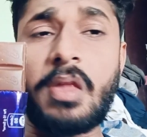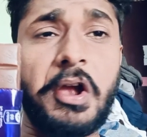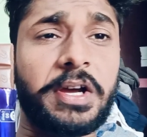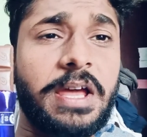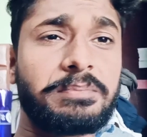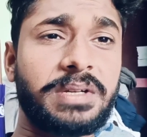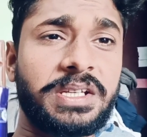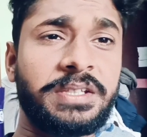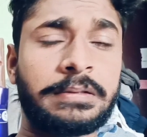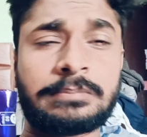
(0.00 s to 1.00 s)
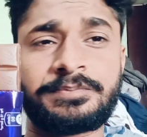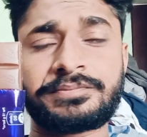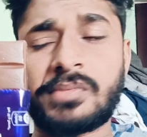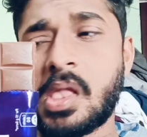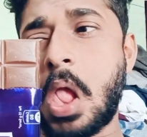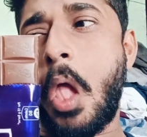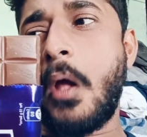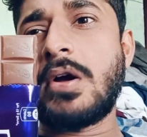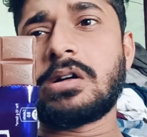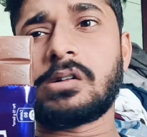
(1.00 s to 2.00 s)
अगर आप मेरी
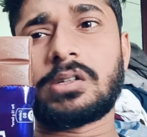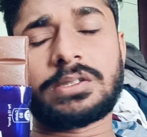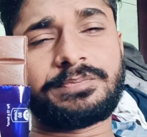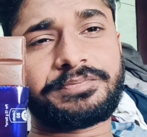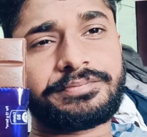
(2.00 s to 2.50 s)
और